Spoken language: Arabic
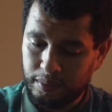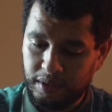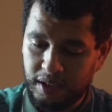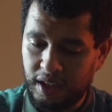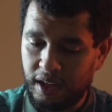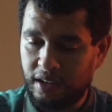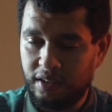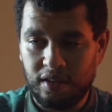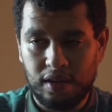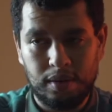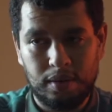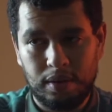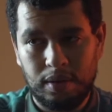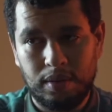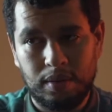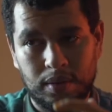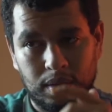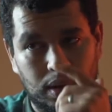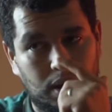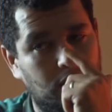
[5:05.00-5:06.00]
احسن
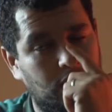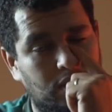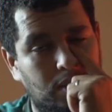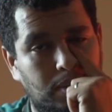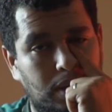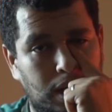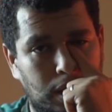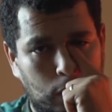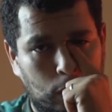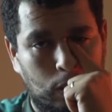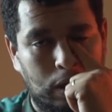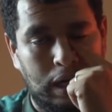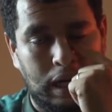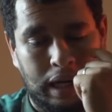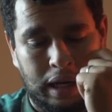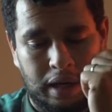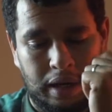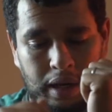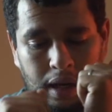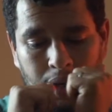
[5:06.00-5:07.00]
احسن من هذوك اللي
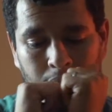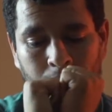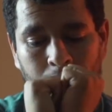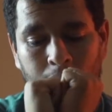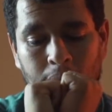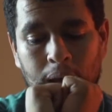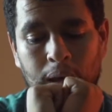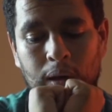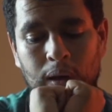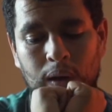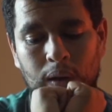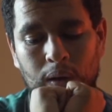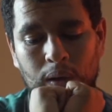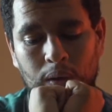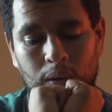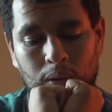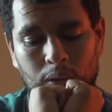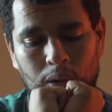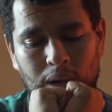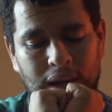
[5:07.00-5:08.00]
عندي
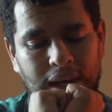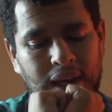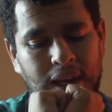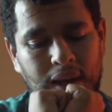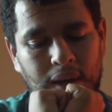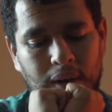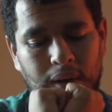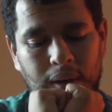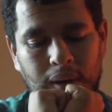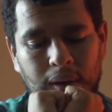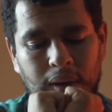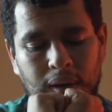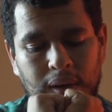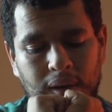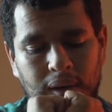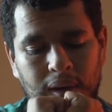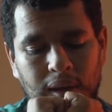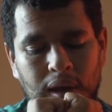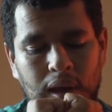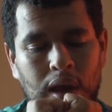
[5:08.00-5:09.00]
ولكن
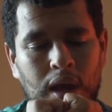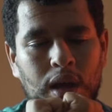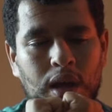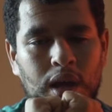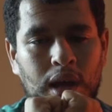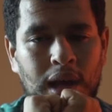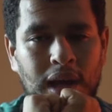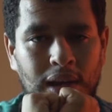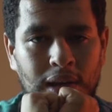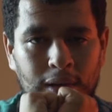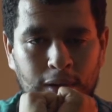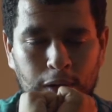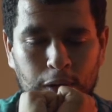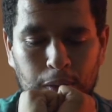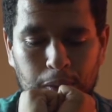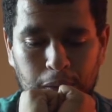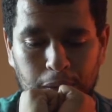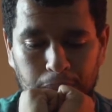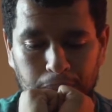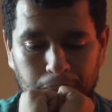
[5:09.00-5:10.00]
آه، على
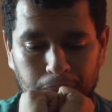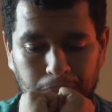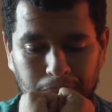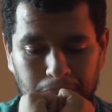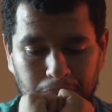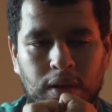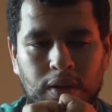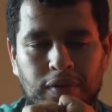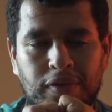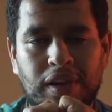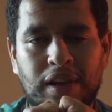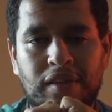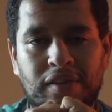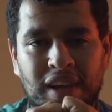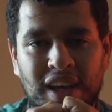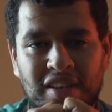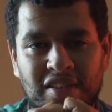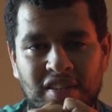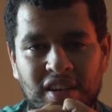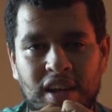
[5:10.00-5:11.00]
العموم في هذه
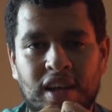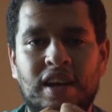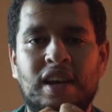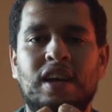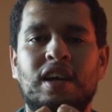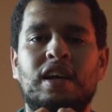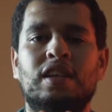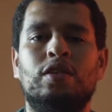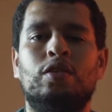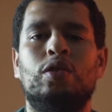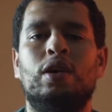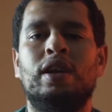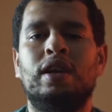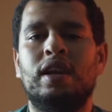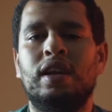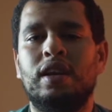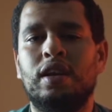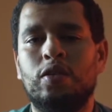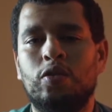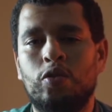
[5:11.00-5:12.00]
الفئه السعريه نقدروا
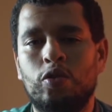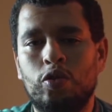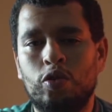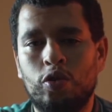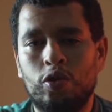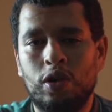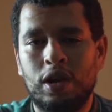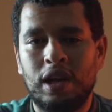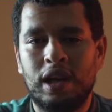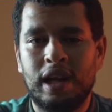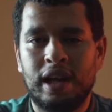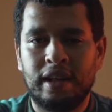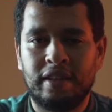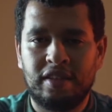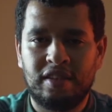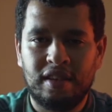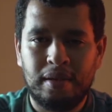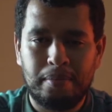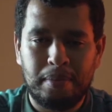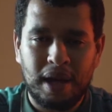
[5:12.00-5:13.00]
اننا نقولوا على هذه
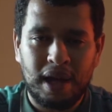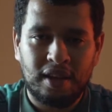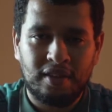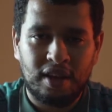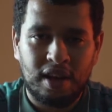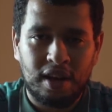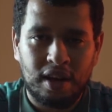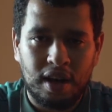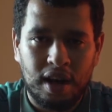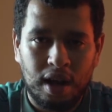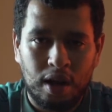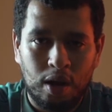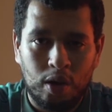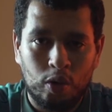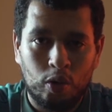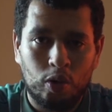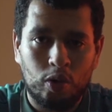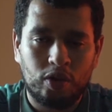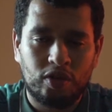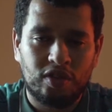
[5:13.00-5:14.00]
السماعات
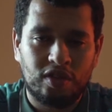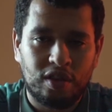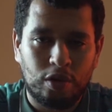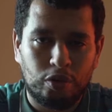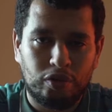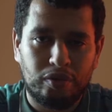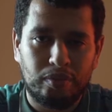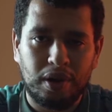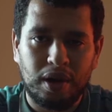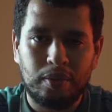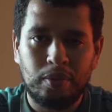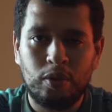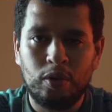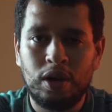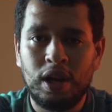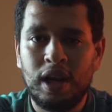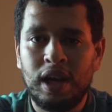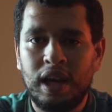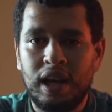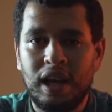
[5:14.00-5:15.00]
انه الصوت مقبول
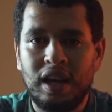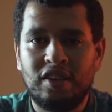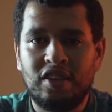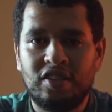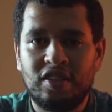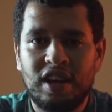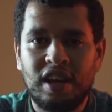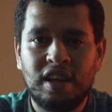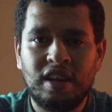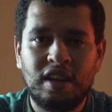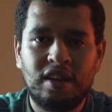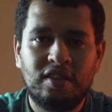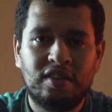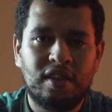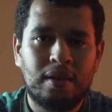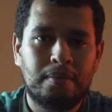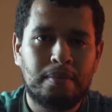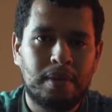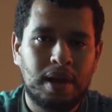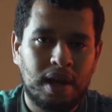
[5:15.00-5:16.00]
حيت كاينين
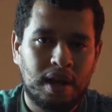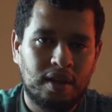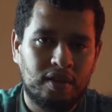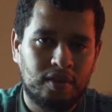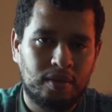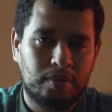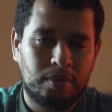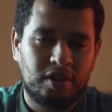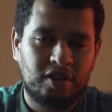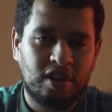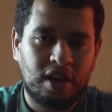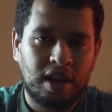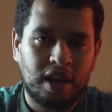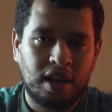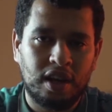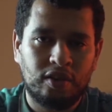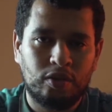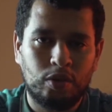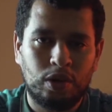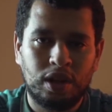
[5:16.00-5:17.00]
سماعات من
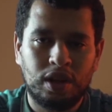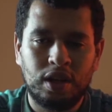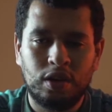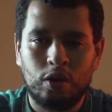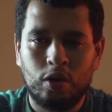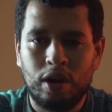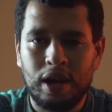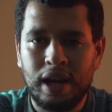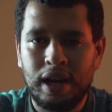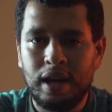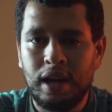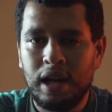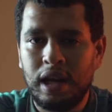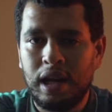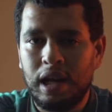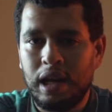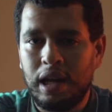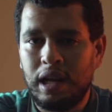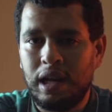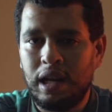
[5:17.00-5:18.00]
شركات وحدين اخرين
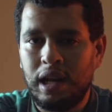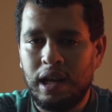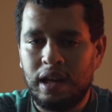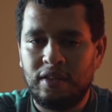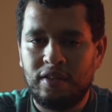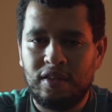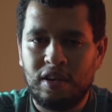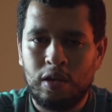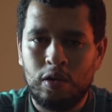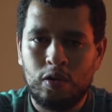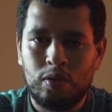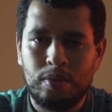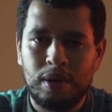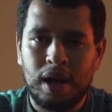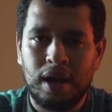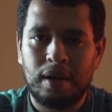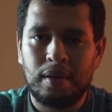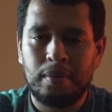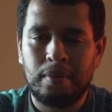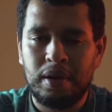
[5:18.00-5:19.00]
اللي حتى
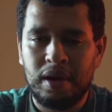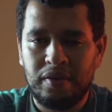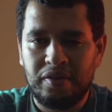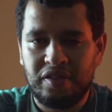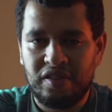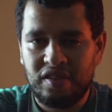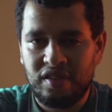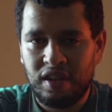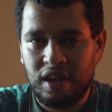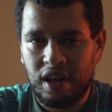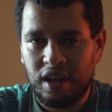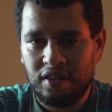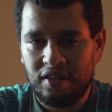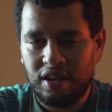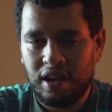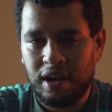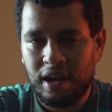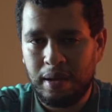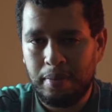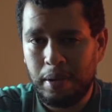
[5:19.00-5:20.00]
هما بنفس السعر
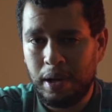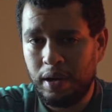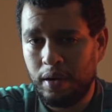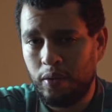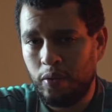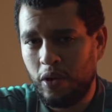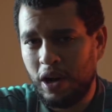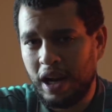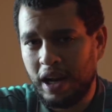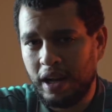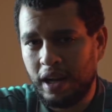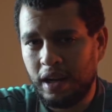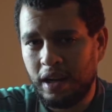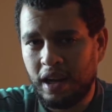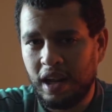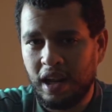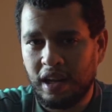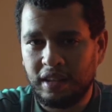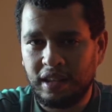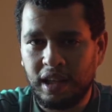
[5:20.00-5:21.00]
تقريبا ولكن
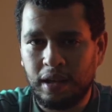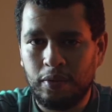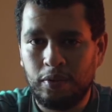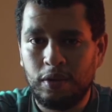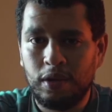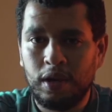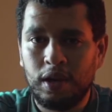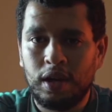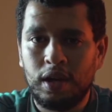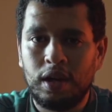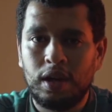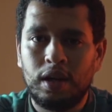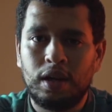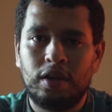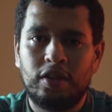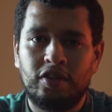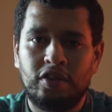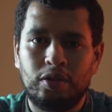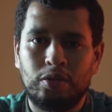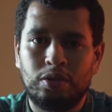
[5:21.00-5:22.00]
كيعطيو
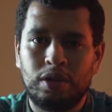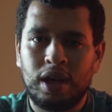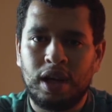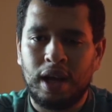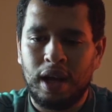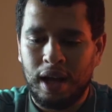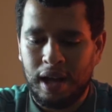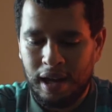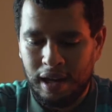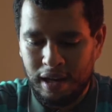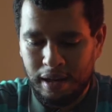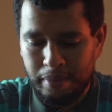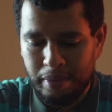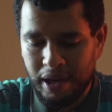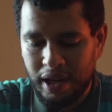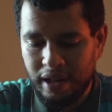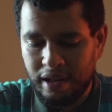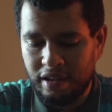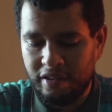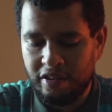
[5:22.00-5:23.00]
جوده اعلى من
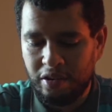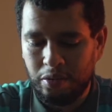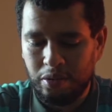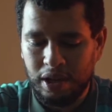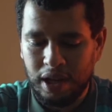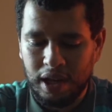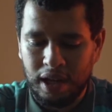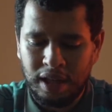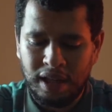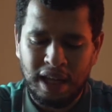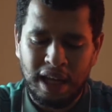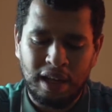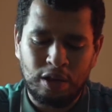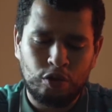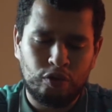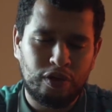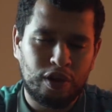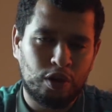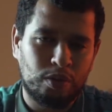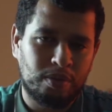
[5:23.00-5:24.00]
هذه الجوده هذه
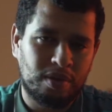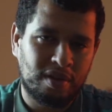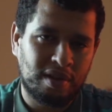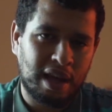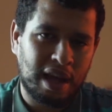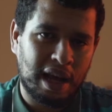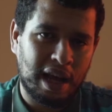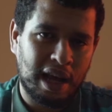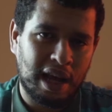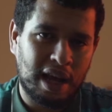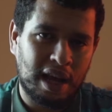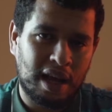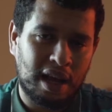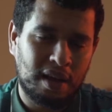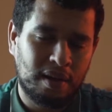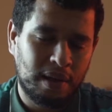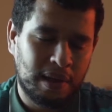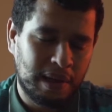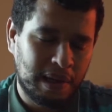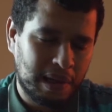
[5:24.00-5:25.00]
هادو فيهم الصراحه
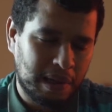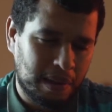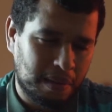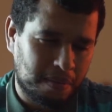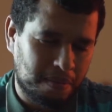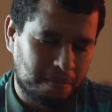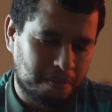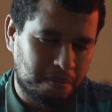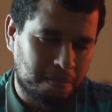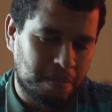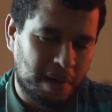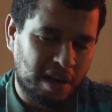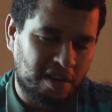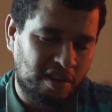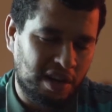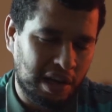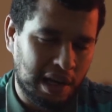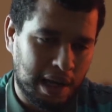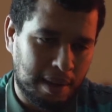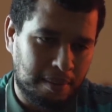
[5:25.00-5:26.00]

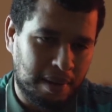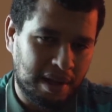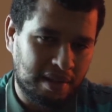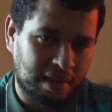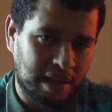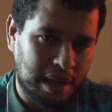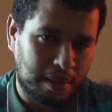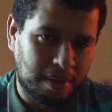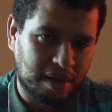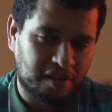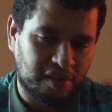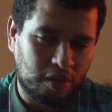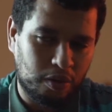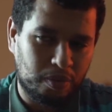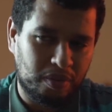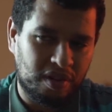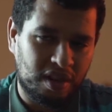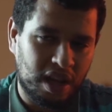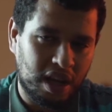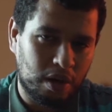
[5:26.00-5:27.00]
ماشي لاباس لاباس
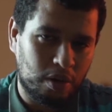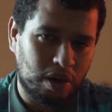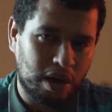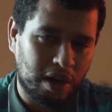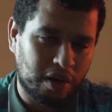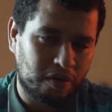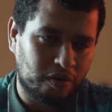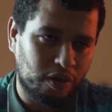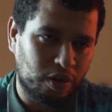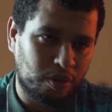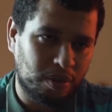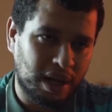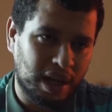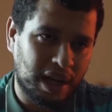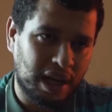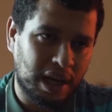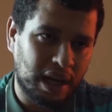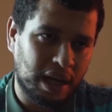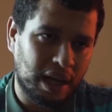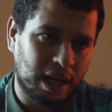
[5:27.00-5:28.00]
فيهم مزيانه ولكن فيهم
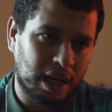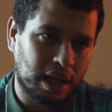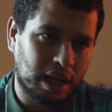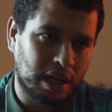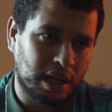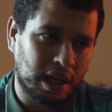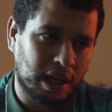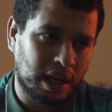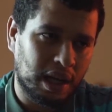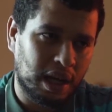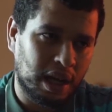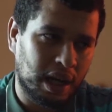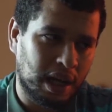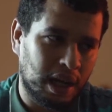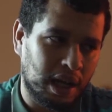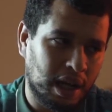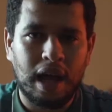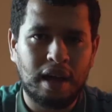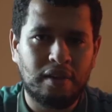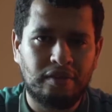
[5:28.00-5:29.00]
داك داك
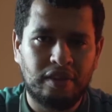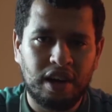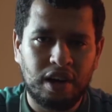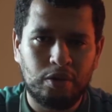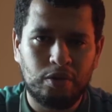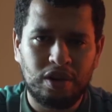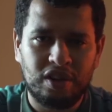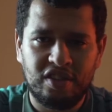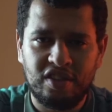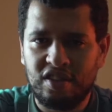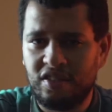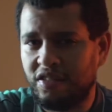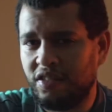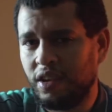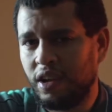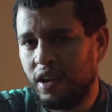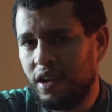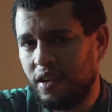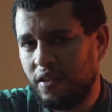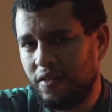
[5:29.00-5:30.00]
هاي فريكونسيز
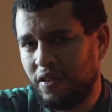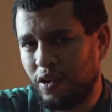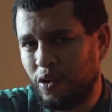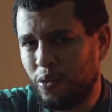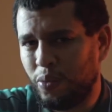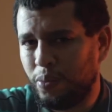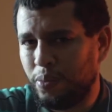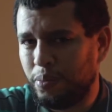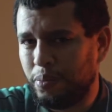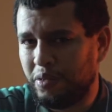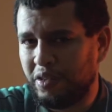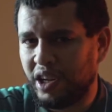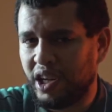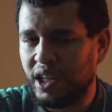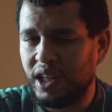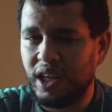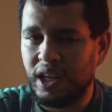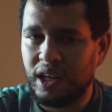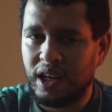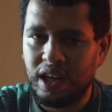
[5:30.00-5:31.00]
فيهم
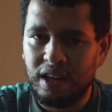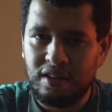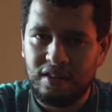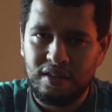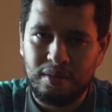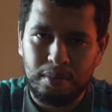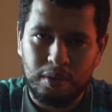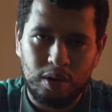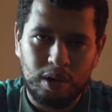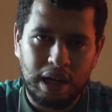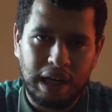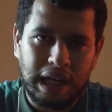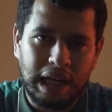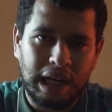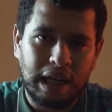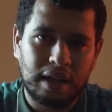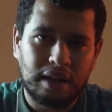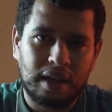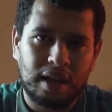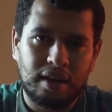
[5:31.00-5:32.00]
مجهدين كيتسمعوا يعني
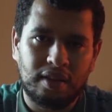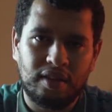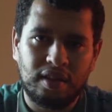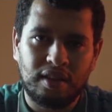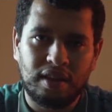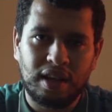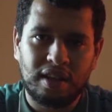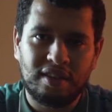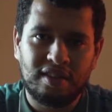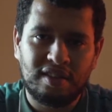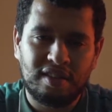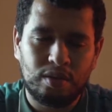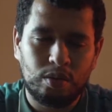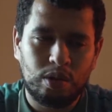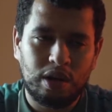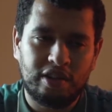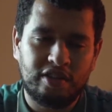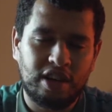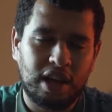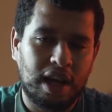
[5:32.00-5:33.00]
الا درتي داك
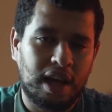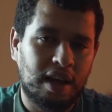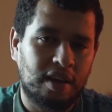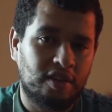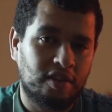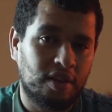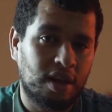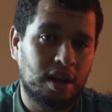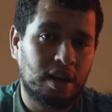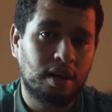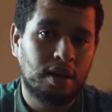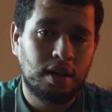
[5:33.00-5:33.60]
ولا شي حاجه